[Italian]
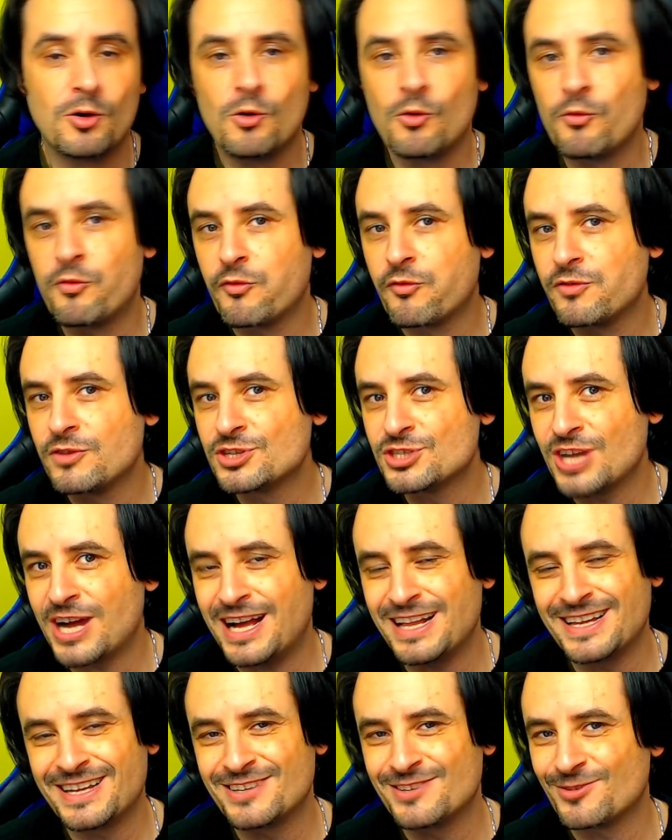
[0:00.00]

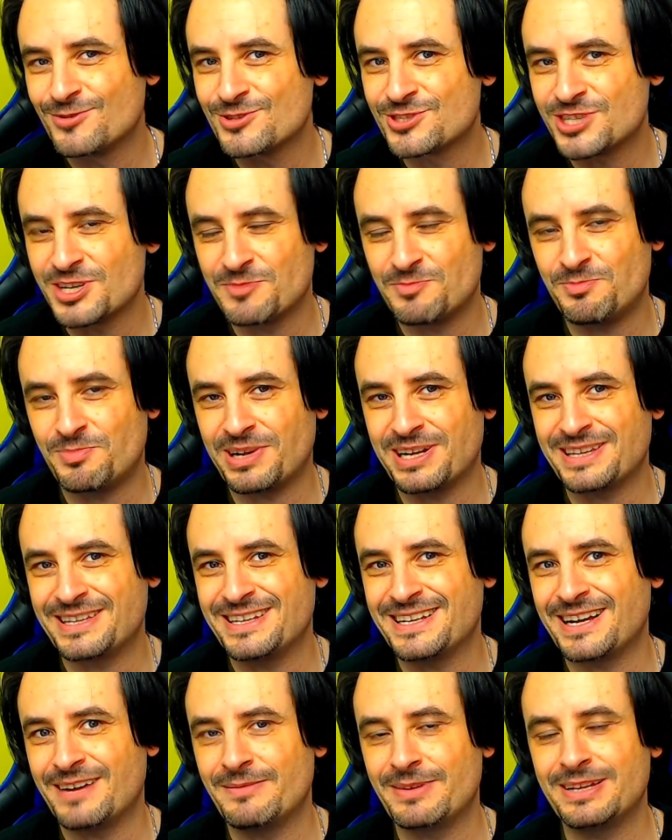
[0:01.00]
ufficiale non c'è
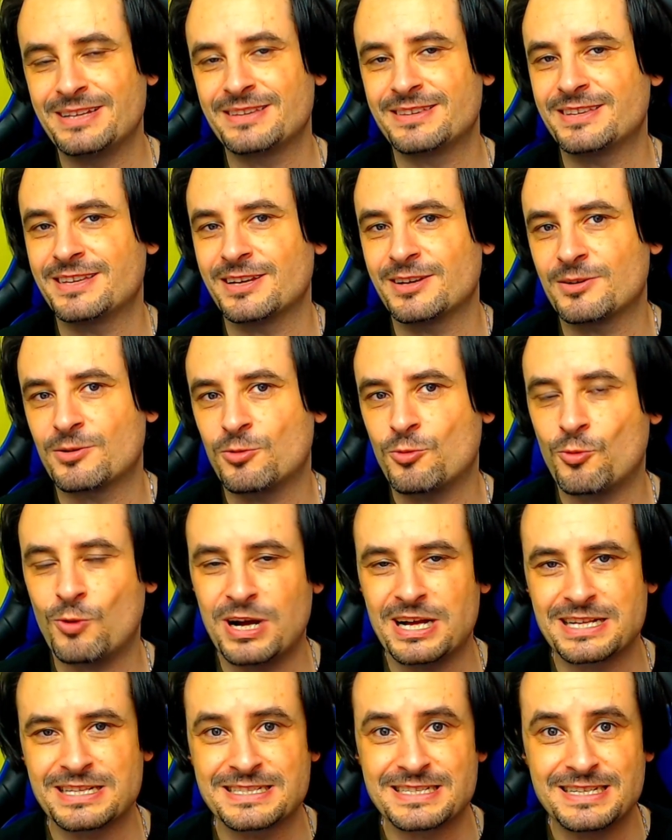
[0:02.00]
praticamente
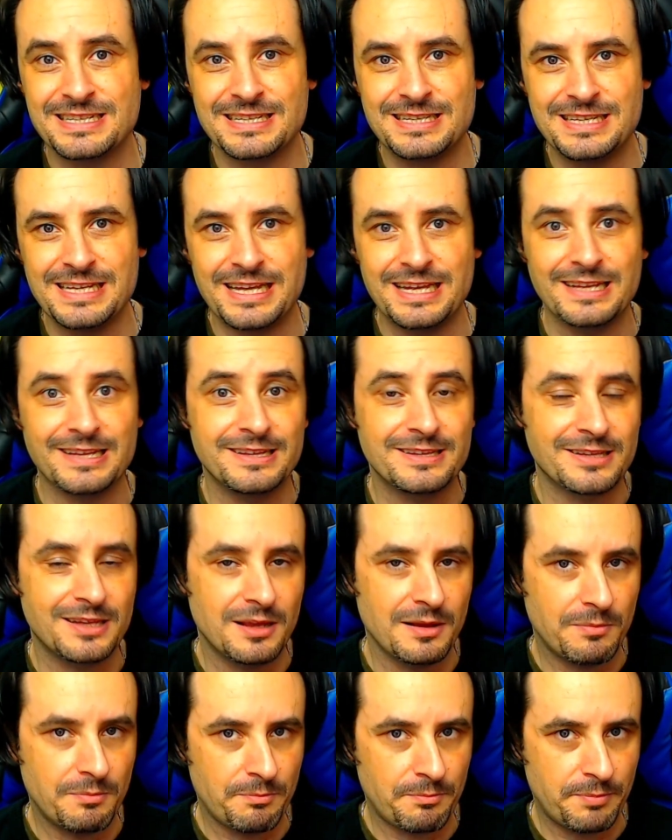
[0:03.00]
quasi
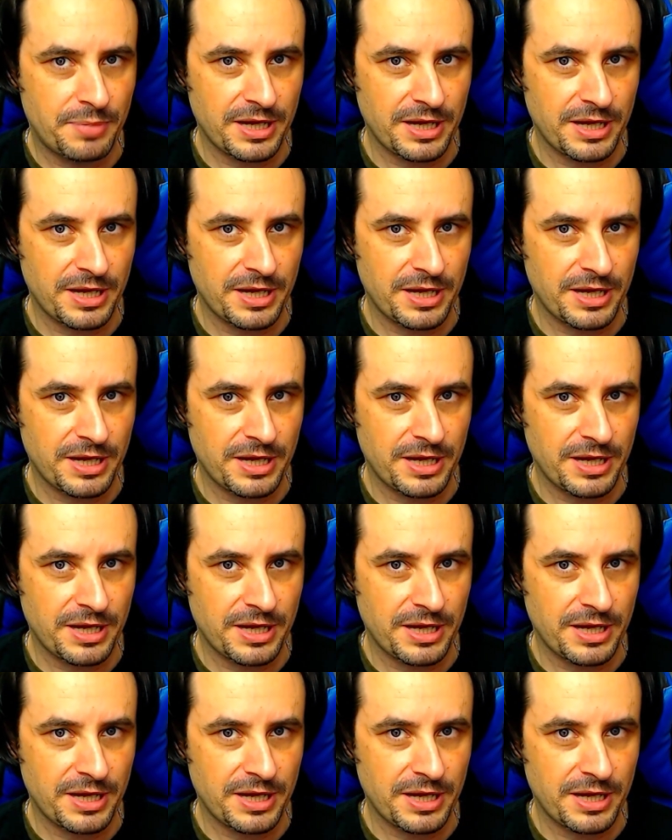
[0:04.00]
niente,